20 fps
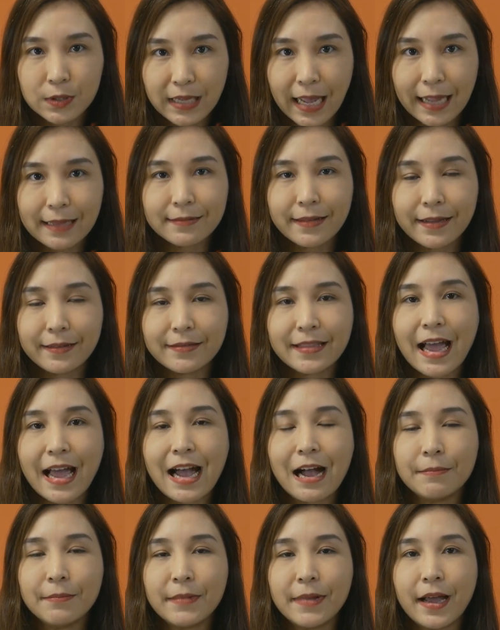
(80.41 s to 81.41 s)
กันติด
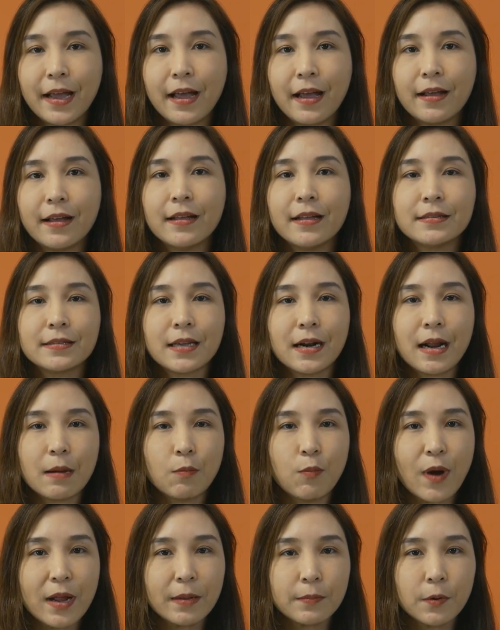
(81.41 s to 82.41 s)
ตามนะคะสำหรับ
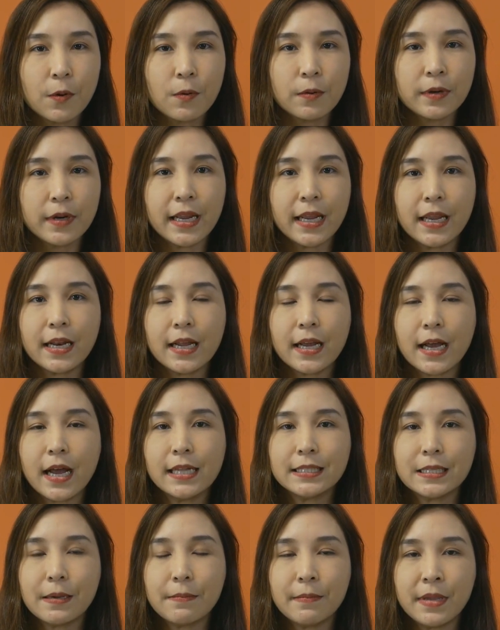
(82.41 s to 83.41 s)
วันพรุ่งนี้นะคะ
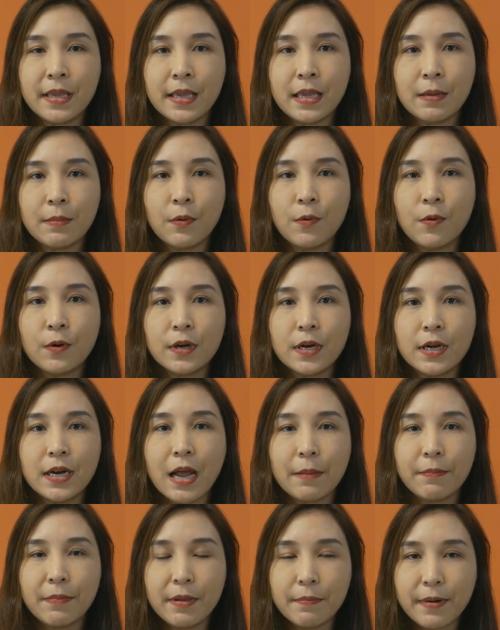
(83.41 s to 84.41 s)
จะมีผู้ขึ้น
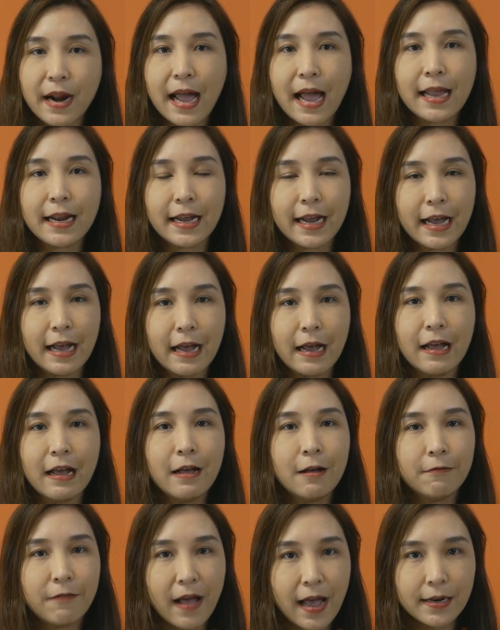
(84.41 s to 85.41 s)
อภิปรายนะคะ
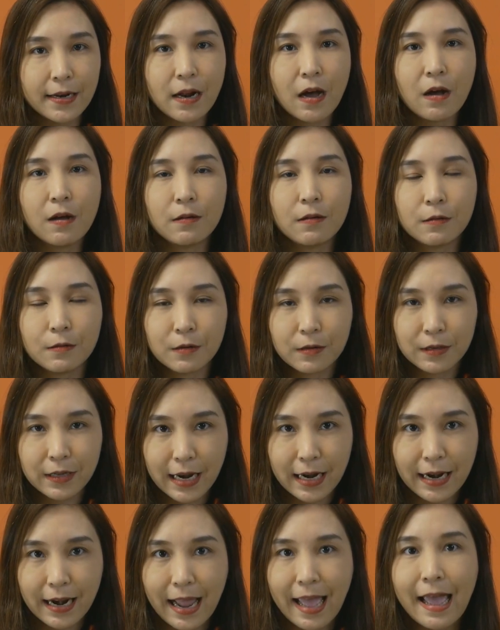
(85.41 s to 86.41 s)
ฟิแนล
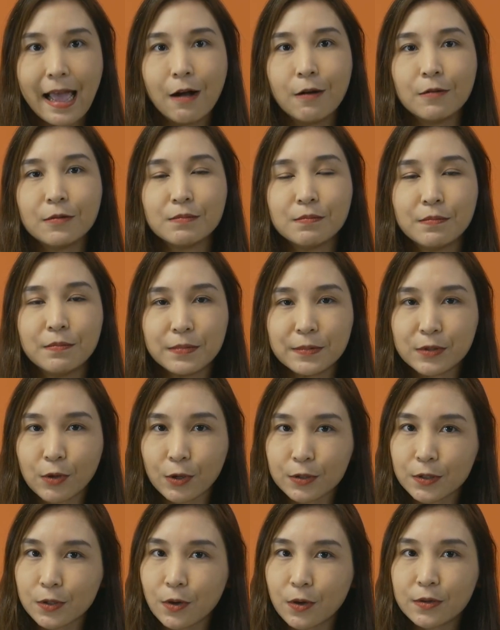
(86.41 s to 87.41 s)
กันแล้วส
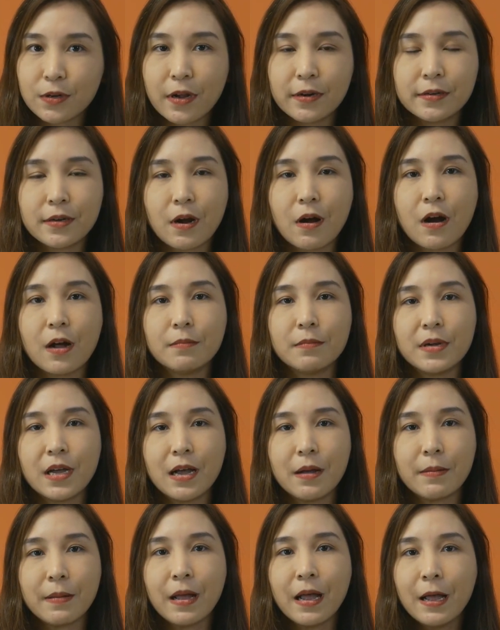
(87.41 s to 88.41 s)
ดสดร้อนๆ เมื่
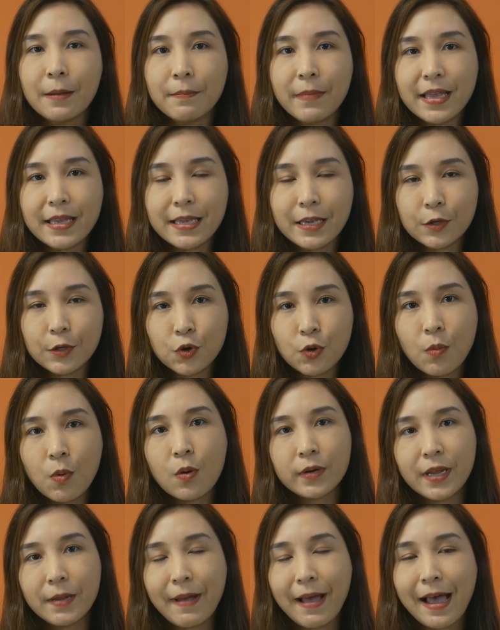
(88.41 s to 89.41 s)
อไม่กี่ชั่วโม
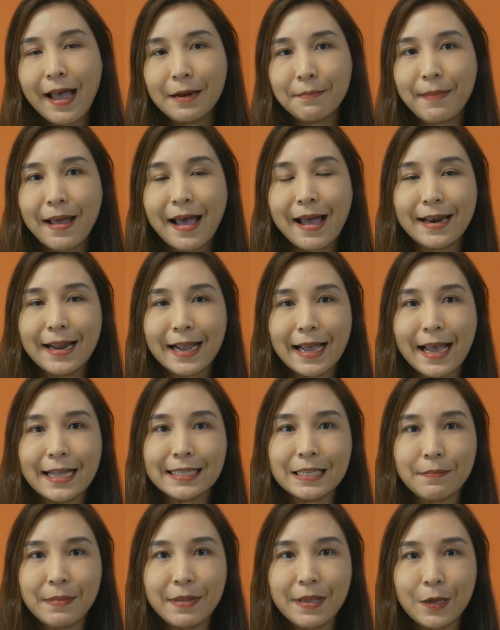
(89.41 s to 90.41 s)
งที่ผ่านมานะคะ
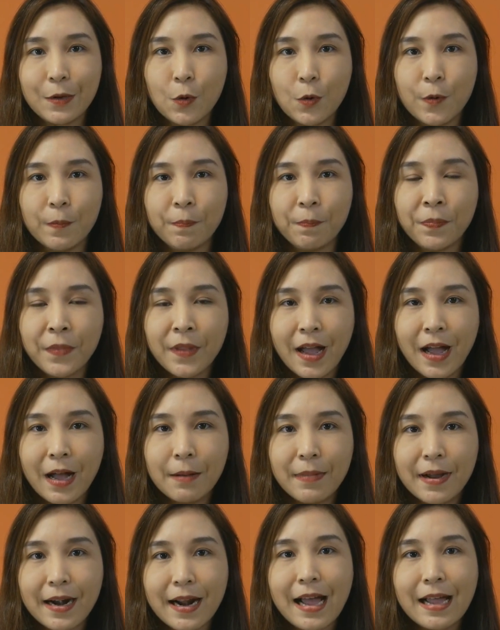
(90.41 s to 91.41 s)
จะมีคุณอ
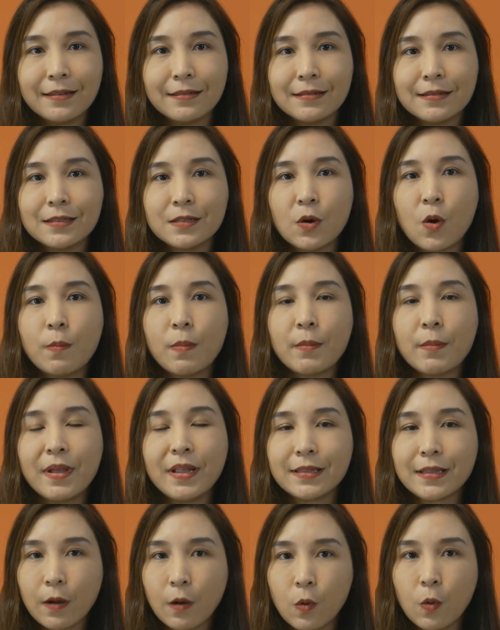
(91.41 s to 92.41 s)
มรัตโชคประมิ
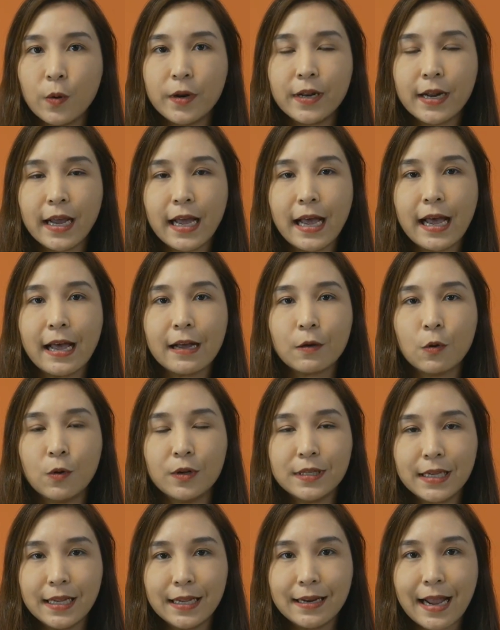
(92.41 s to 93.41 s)
ตรกุลนะคะ คุ
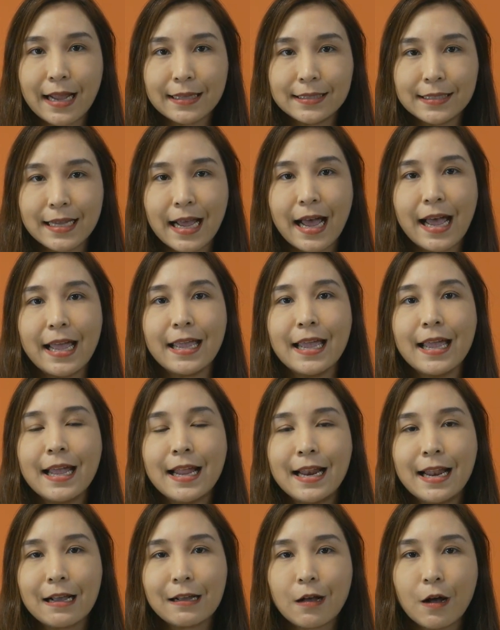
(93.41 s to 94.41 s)
ณธีรัชชัย
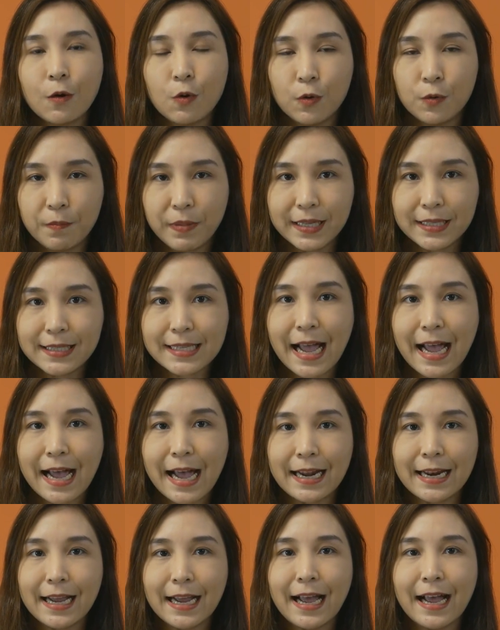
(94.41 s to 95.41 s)
แล้วก็คุณพิจา
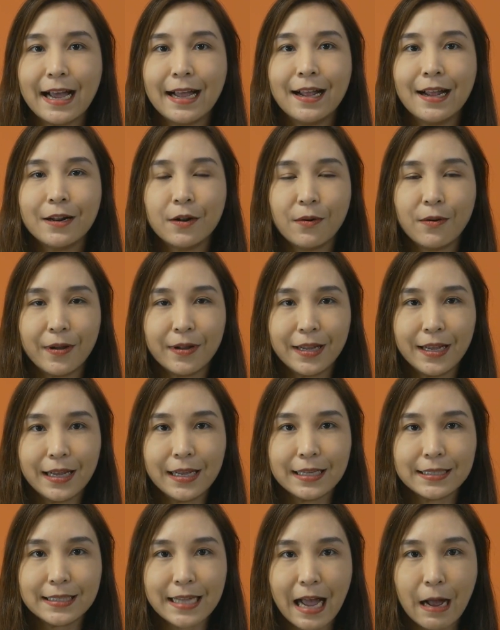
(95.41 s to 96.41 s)
รนะคะ โดย
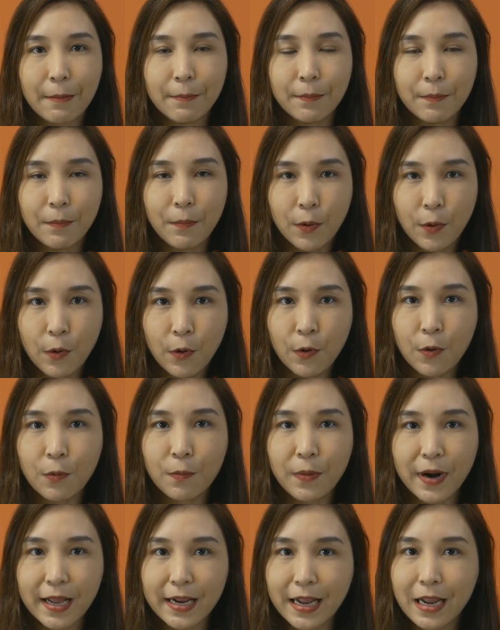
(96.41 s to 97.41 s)
ที่จะพุ่ง
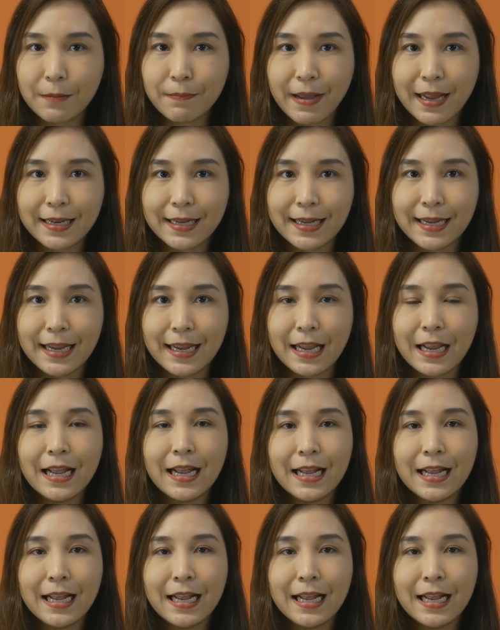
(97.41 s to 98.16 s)
ประเด็นไปที่